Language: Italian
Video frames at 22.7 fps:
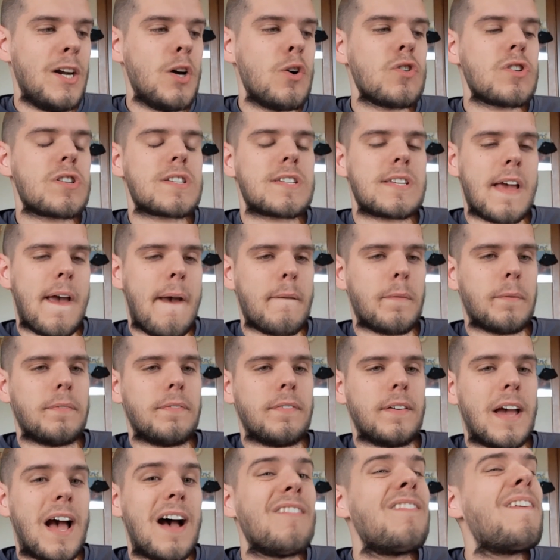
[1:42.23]
non
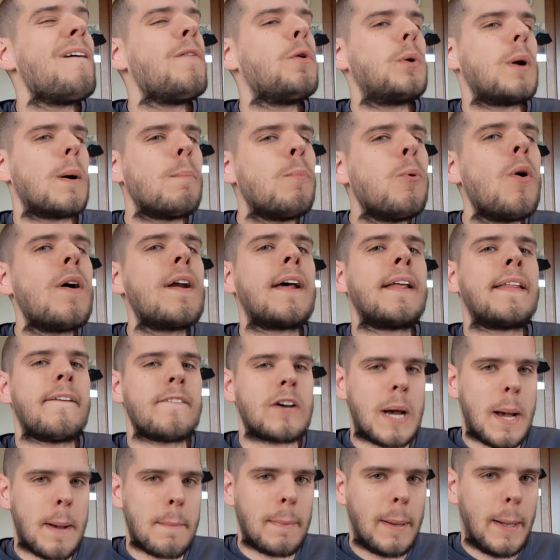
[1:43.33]
serve avere una buona
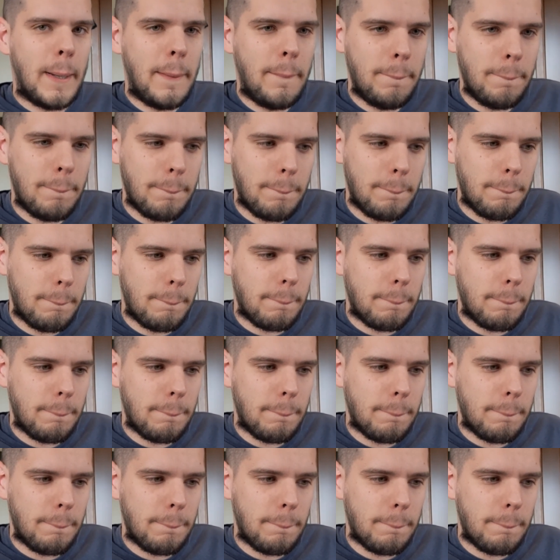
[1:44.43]
trama,